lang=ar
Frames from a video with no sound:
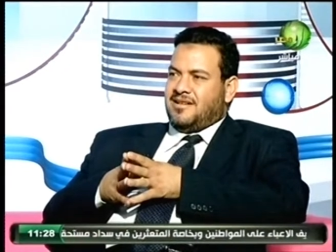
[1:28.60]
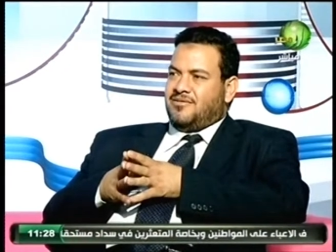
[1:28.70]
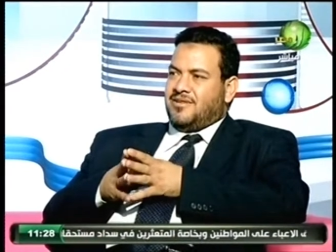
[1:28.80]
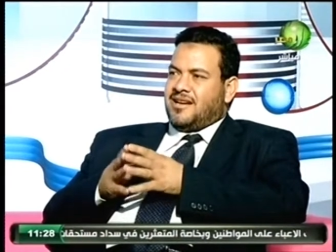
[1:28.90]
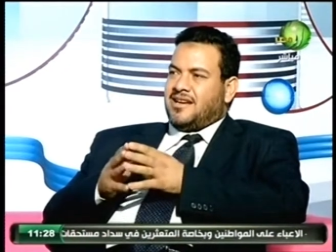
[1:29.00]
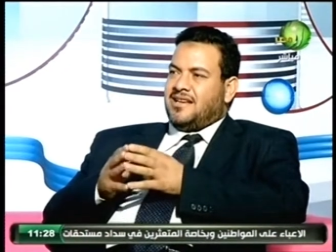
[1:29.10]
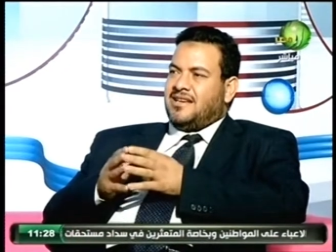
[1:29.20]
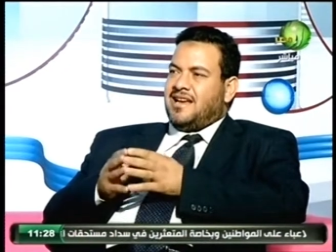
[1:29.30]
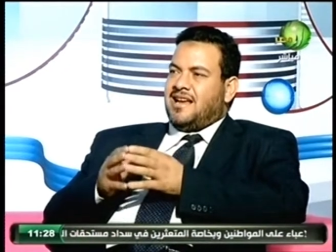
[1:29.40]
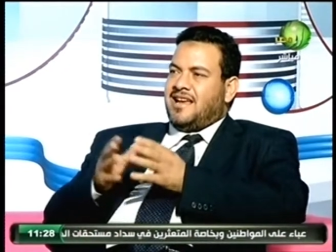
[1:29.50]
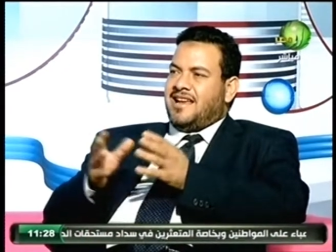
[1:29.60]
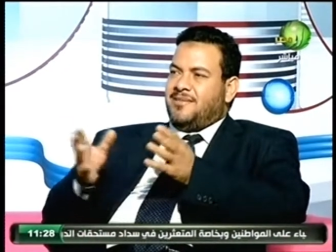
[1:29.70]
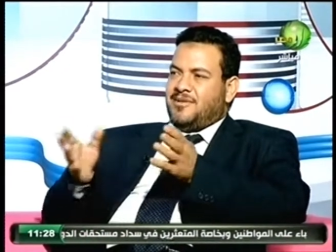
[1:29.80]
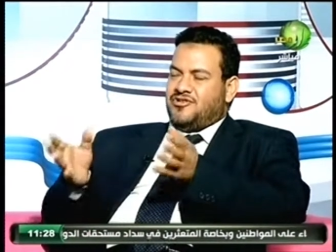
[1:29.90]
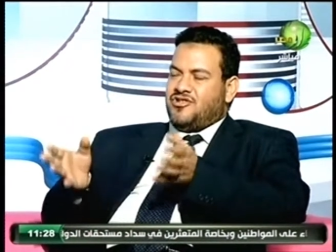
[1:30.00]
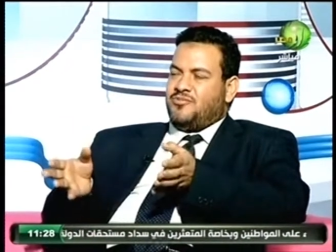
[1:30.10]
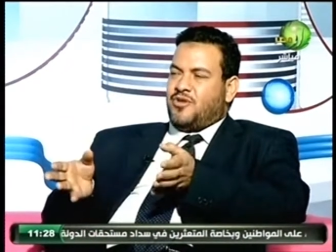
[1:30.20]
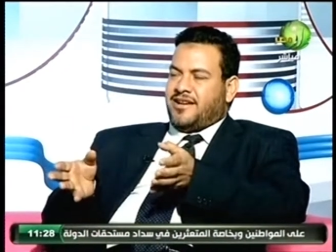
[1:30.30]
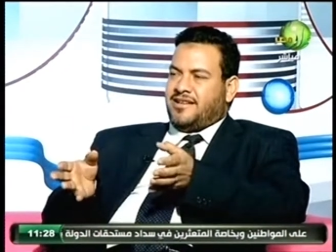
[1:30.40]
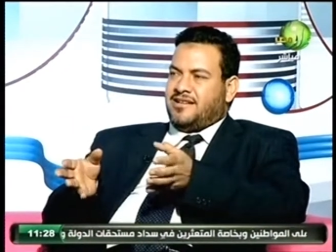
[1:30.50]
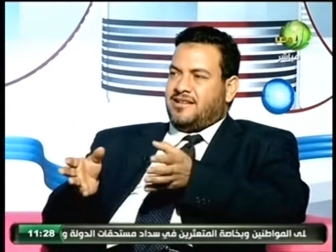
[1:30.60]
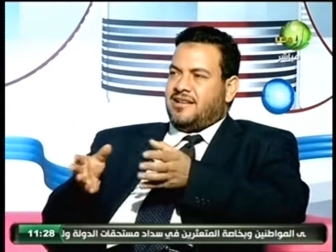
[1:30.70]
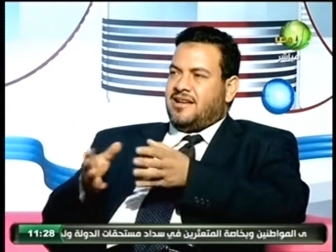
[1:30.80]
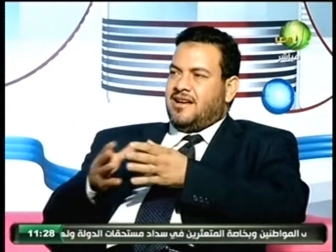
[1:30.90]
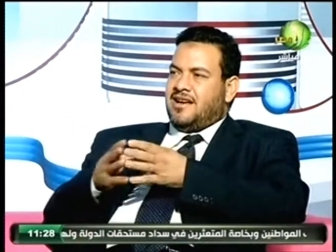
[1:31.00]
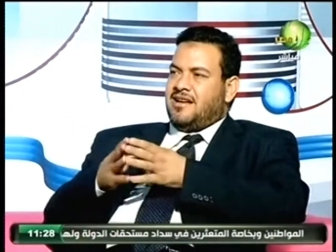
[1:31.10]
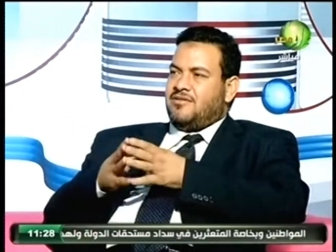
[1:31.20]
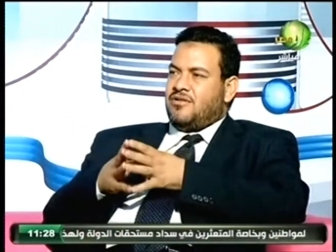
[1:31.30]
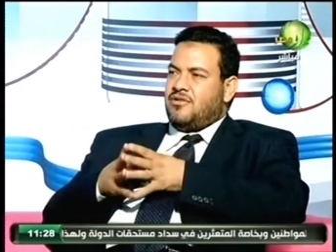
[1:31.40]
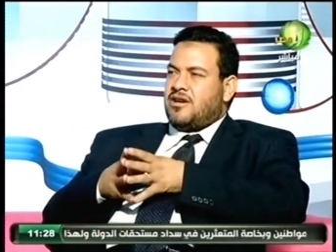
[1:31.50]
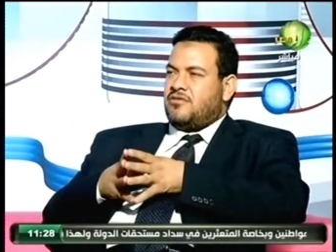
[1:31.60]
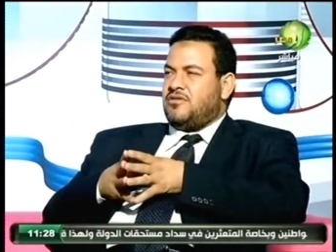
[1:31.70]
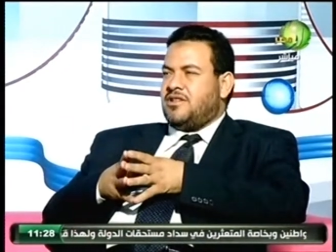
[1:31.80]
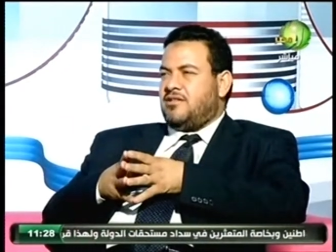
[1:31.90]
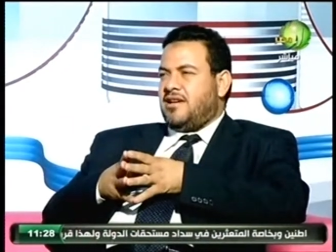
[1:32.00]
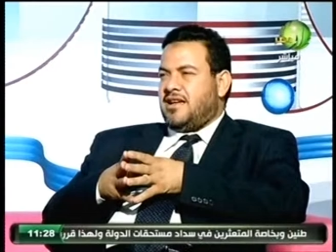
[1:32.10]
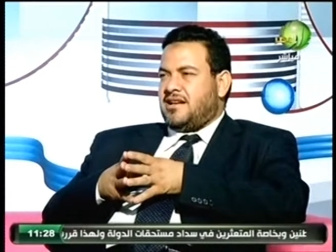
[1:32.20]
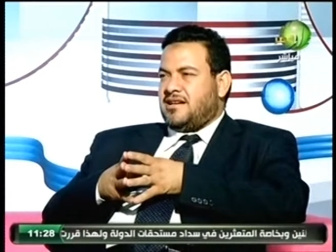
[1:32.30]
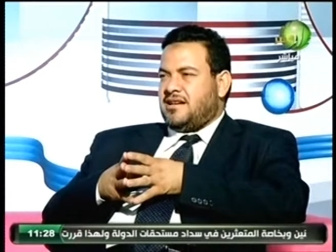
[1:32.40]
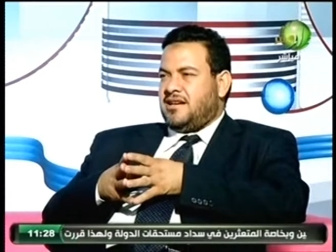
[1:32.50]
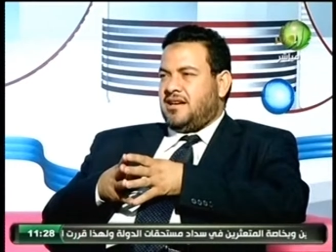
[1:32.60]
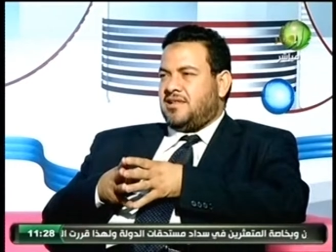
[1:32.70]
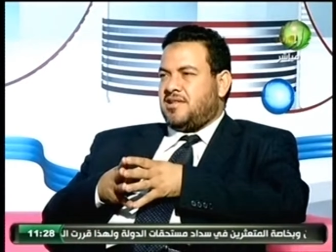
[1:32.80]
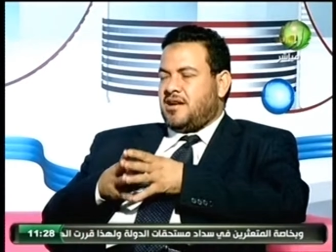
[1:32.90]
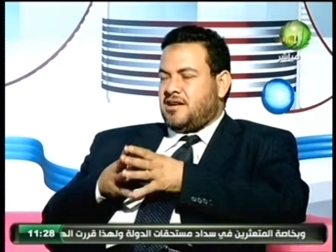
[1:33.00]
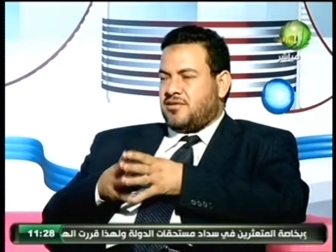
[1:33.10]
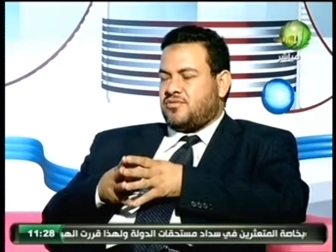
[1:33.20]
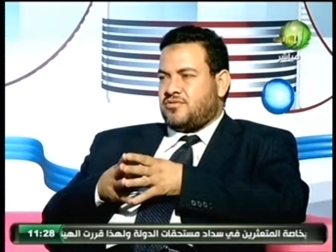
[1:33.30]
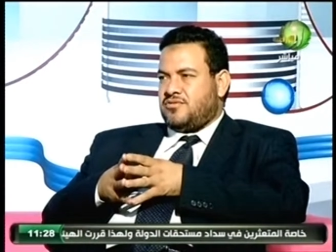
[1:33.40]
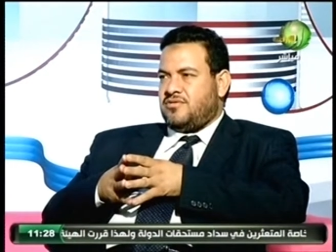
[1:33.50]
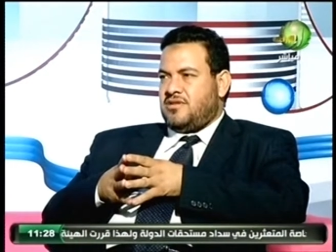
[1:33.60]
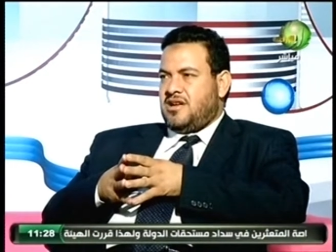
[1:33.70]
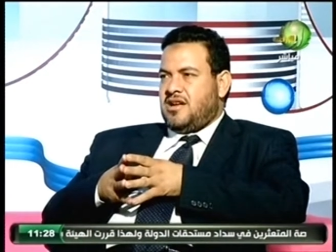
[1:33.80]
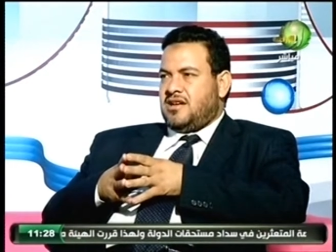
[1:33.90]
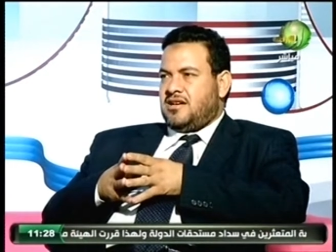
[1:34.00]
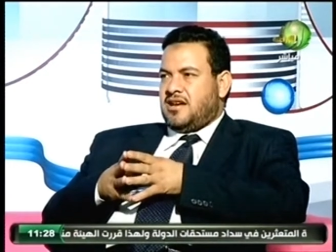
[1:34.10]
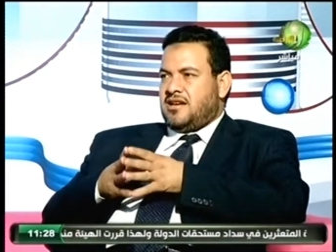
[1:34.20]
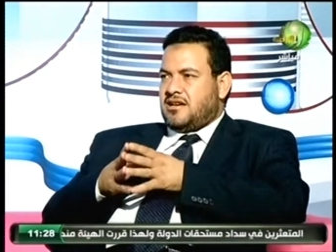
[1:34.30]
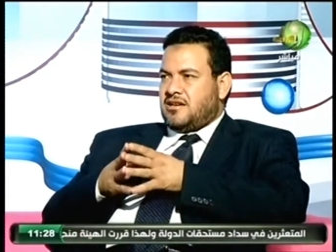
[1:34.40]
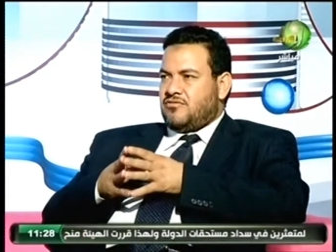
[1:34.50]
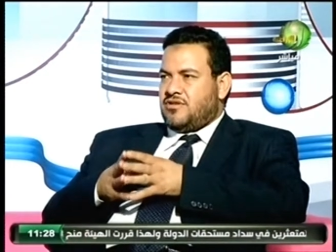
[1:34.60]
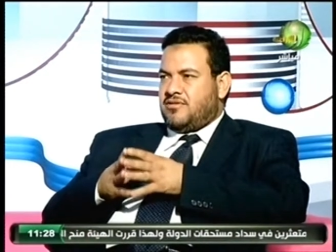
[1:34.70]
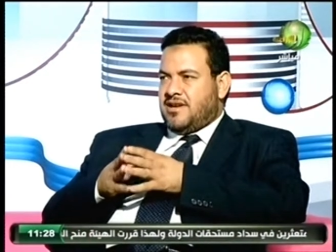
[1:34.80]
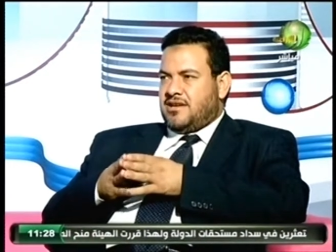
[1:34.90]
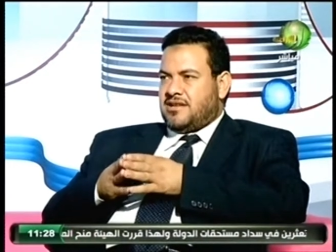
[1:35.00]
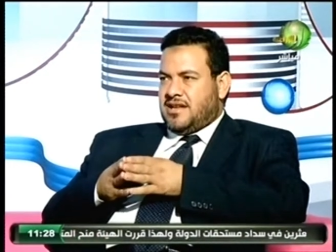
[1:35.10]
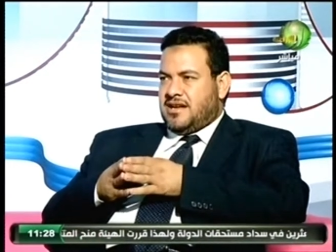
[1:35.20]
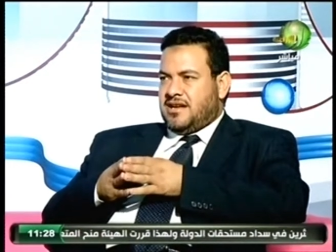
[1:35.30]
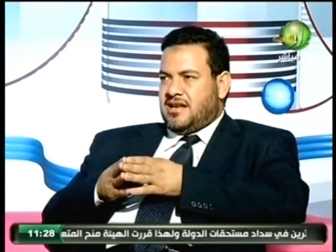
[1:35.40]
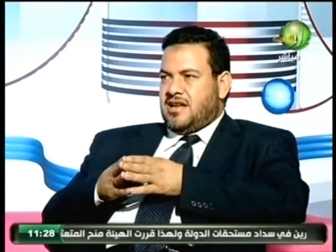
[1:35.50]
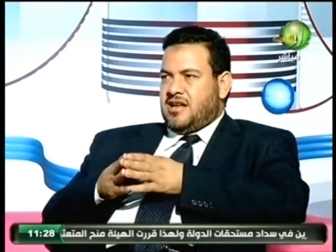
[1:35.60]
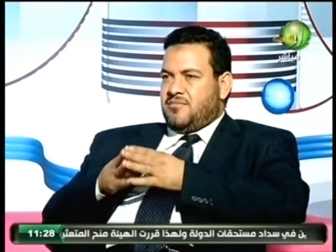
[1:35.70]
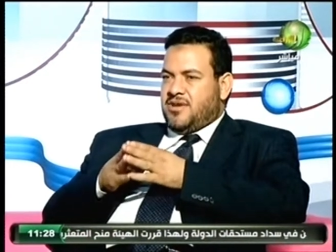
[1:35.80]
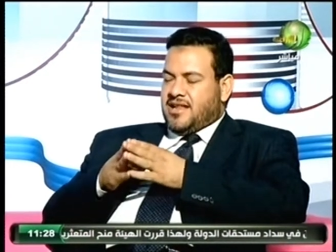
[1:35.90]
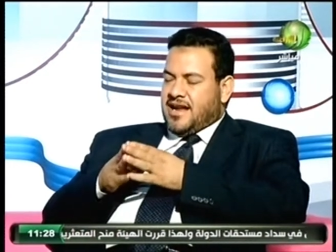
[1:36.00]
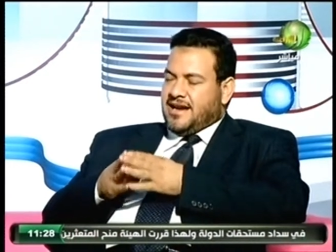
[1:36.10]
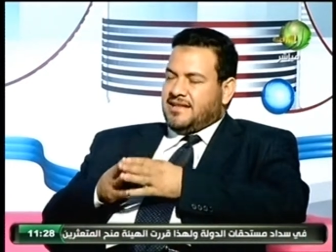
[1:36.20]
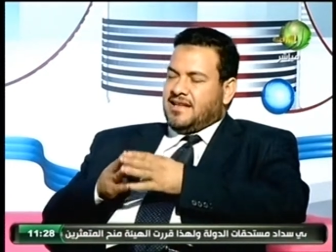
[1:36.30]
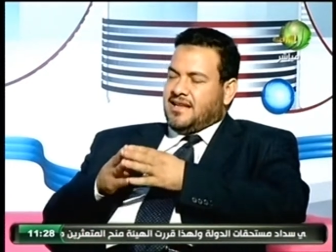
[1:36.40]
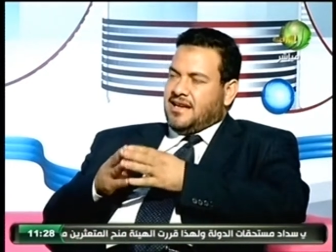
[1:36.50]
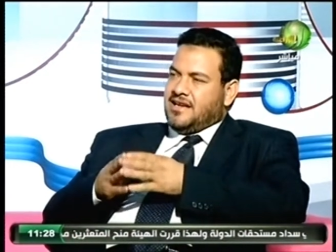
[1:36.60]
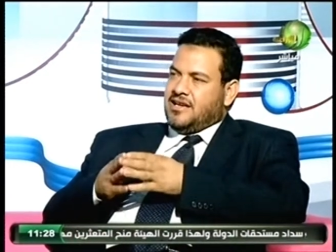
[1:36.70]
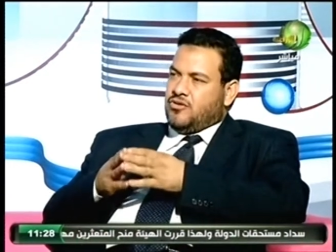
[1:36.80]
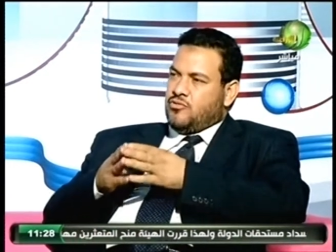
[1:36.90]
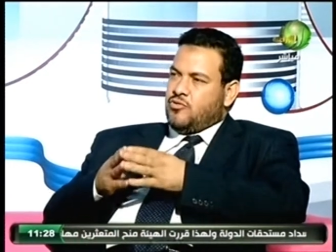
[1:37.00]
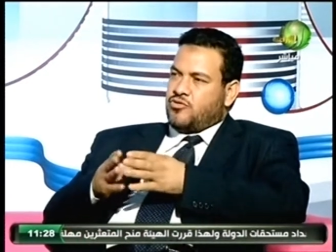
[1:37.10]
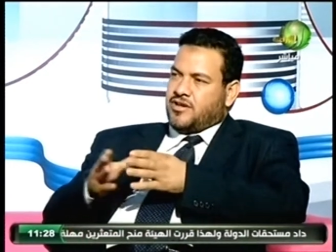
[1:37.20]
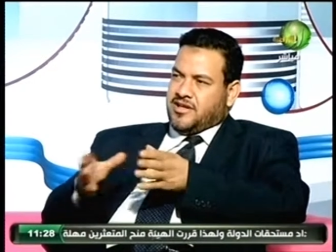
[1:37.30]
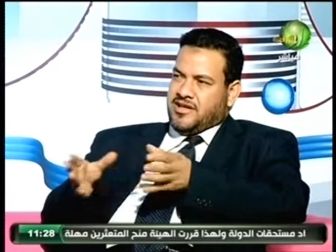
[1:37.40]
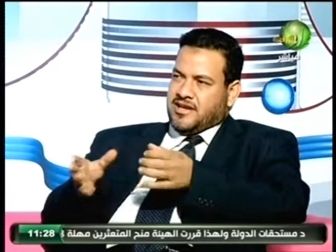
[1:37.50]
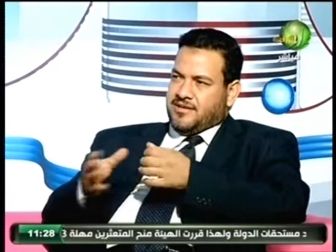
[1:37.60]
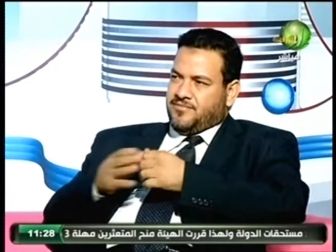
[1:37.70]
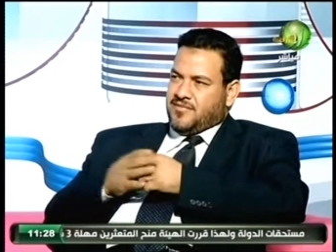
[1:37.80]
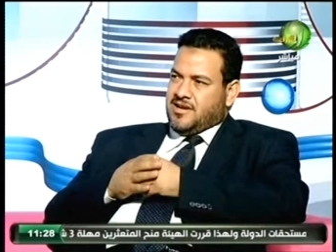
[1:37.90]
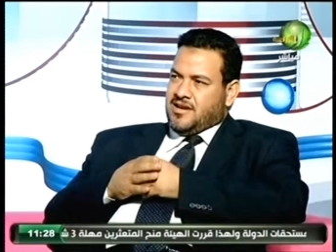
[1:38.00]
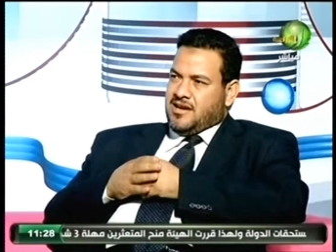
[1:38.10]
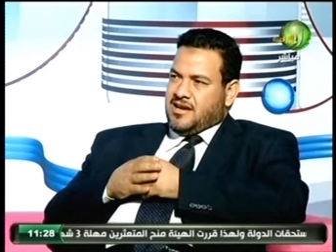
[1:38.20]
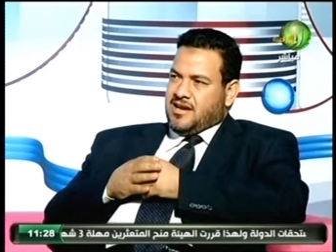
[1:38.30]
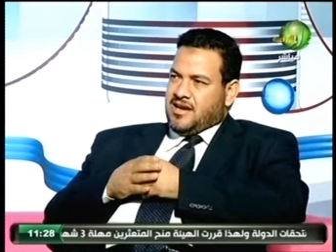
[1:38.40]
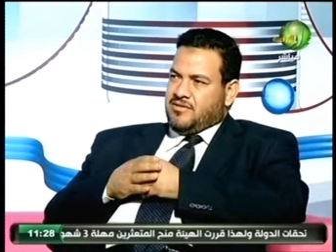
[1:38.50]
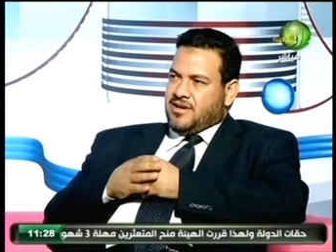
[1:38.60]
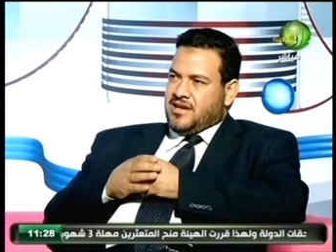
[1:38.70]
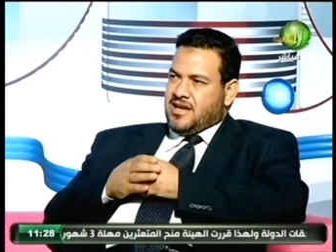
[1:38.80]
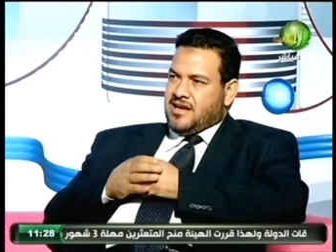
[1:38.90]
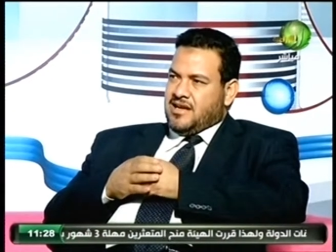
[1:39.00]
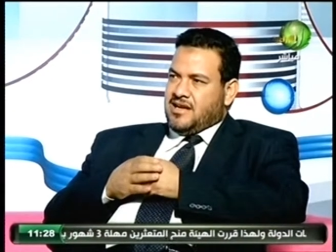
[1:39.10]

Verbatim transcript: ولكن هي قلقانه من شيء معين الا وهو قانون الدوائر اللي لسه هيصدر تمام لان قانون الدوائر ده بيتحدد عليه امور كتيره نعم. الا وهي